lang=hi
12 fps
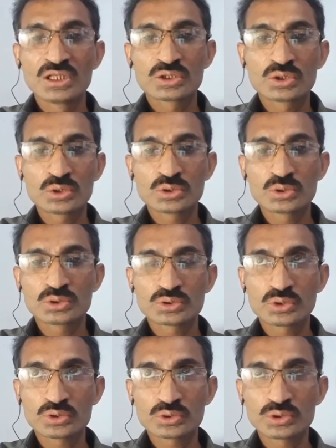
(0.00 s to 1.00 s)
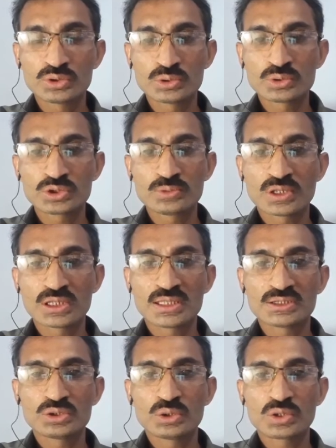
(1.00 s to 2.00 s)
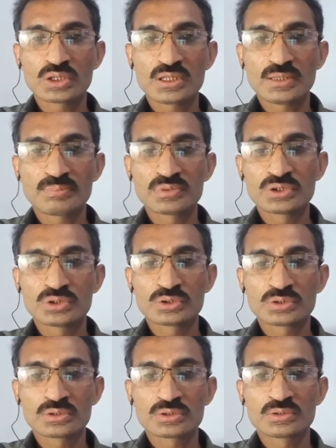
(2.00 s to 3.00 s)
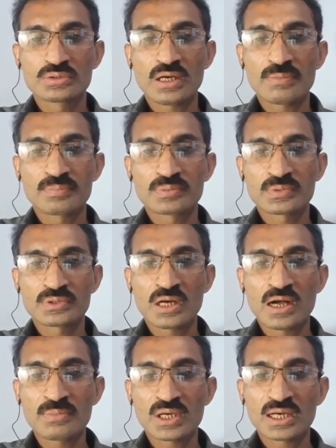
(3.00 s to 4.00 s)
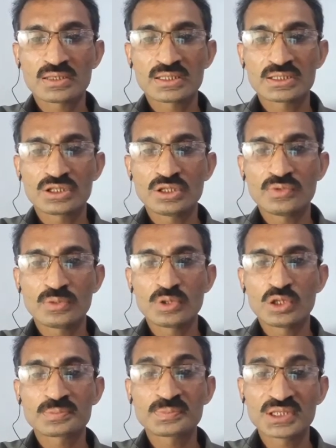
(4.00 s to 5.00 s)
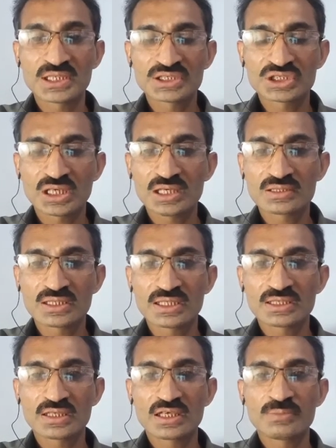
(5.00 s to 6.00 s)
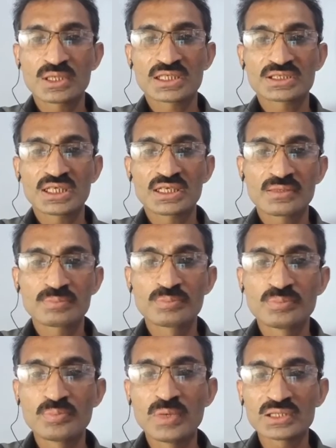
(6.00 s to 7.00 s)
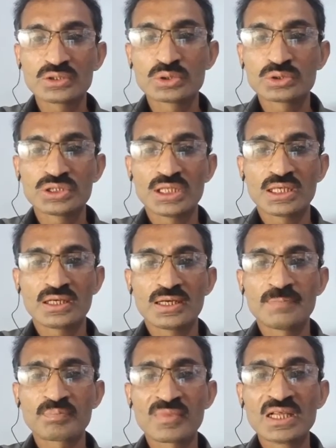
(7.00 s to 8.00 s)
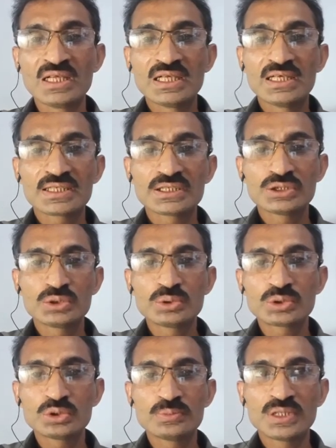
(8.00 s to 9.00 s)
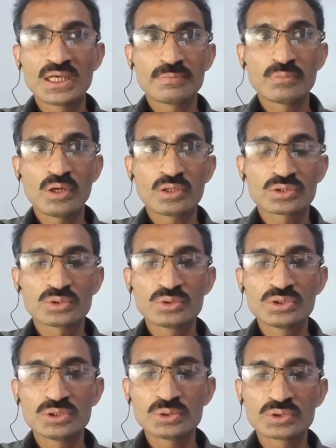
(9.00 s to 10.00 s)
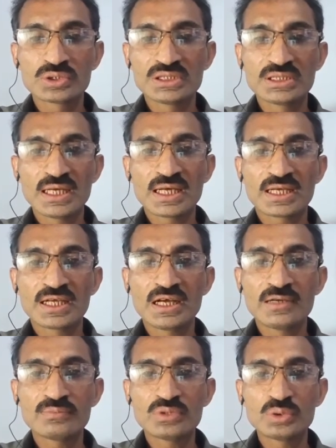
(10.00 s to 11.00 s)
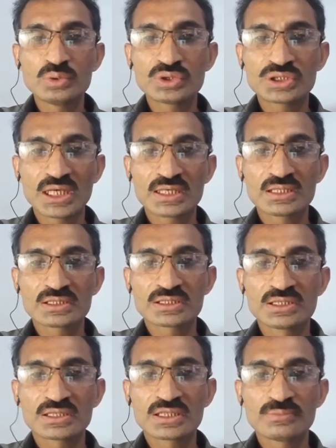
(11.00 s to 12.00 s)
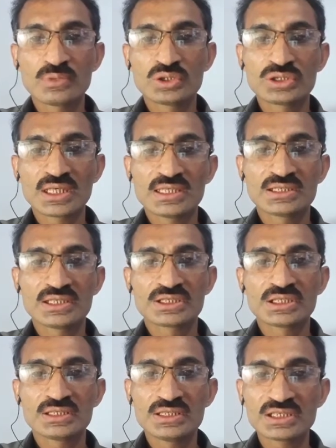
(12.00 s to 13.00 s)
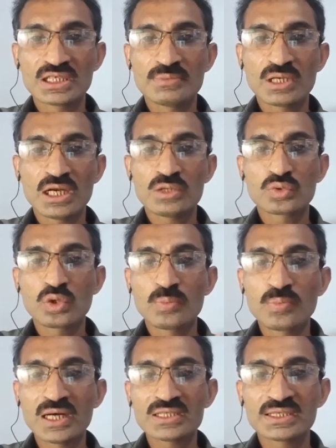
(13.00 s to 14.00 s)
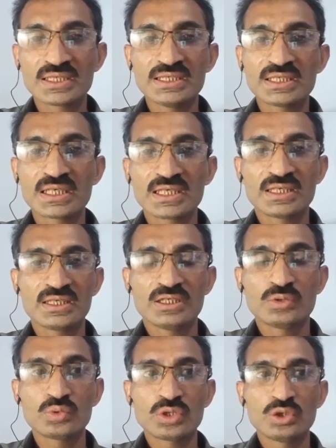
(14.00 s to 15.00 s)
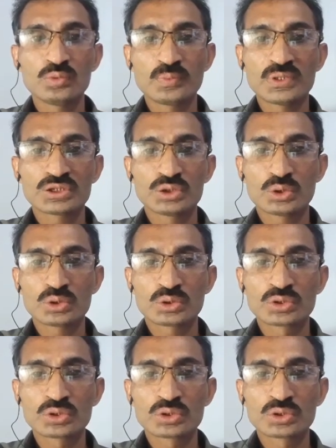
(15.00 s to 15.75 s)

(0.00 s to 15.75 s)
तो दोस्तों कुछ यूट्यूबर हैं जो कि अब जो जो अब काम कर रहे थे वो बहुत परेशान थे कि हमारा चैनल बंद हो जाएगा लेकिन यूट्यूब ने अब बहुत गुड न्यूज़ दी है कि हम उन चैनल जिनकी मोनेटाइजेशन डिसेबल है उनको बंद नहीं करेंगे उनके ऊपर जो